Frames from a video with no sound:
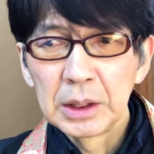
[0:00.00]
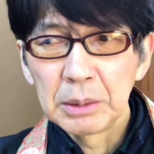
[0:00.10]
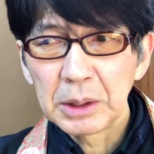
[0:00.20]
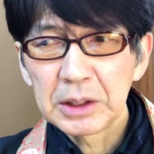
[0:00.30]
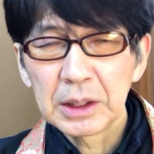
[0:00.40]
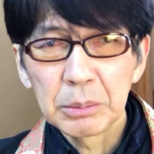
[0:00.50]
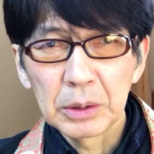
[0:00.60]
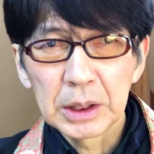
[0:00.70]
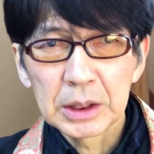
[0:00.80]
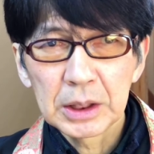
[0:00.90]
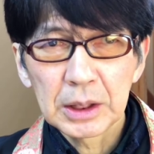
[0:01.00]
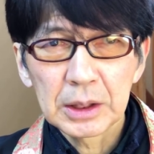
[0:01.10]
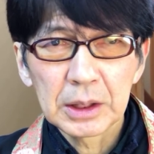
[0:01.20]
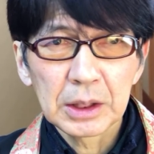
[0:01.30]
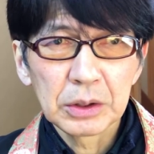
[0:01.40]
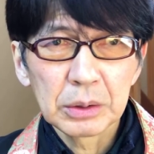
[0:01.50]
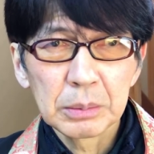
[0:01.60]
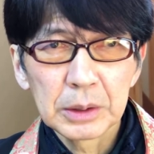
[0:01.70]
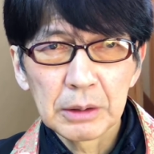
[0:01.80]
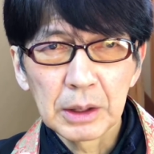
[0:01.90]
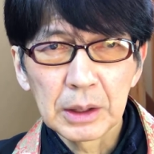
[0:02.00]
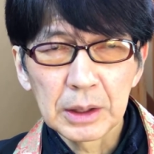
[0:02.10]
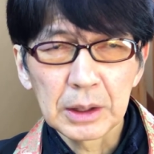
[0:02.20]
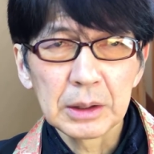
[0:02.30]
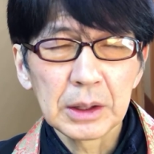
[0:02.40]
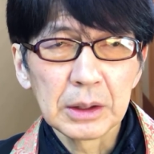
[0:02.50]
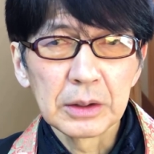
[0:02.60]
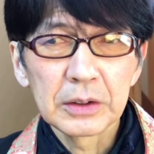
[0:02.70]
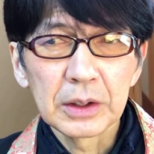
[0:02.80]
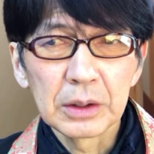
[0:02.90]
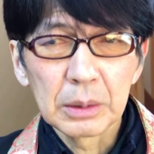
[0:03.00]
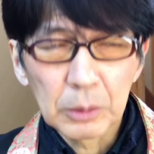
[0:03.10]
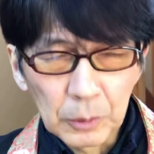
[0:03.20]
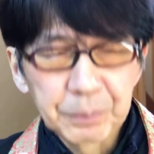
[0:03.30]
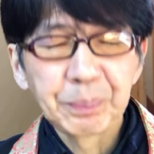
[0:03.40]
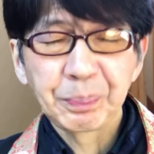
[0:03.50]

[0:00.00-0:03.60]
牧さんも決して体が丈夫ではなかったんですけれども